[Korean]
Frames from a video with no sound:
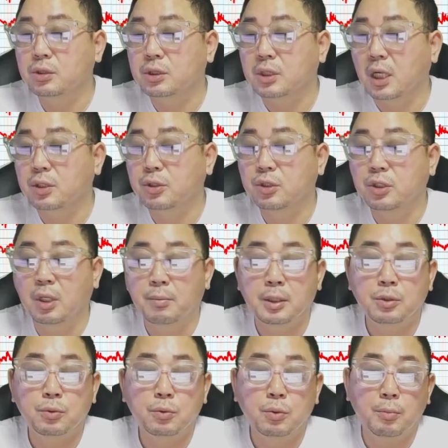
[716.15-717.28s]
잘 귀담아
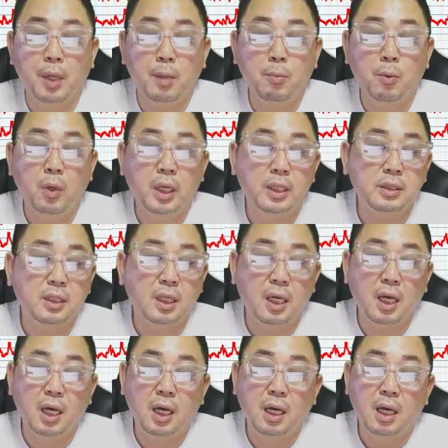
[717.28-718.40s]
듣고
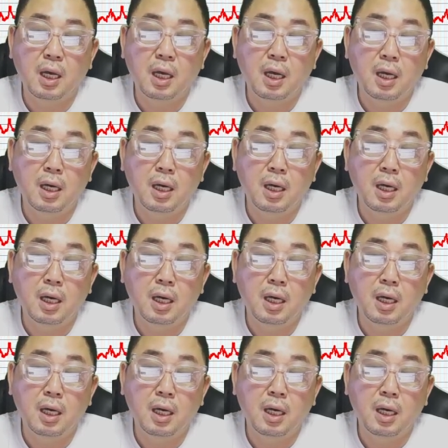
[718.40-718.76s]
메모해놨다가,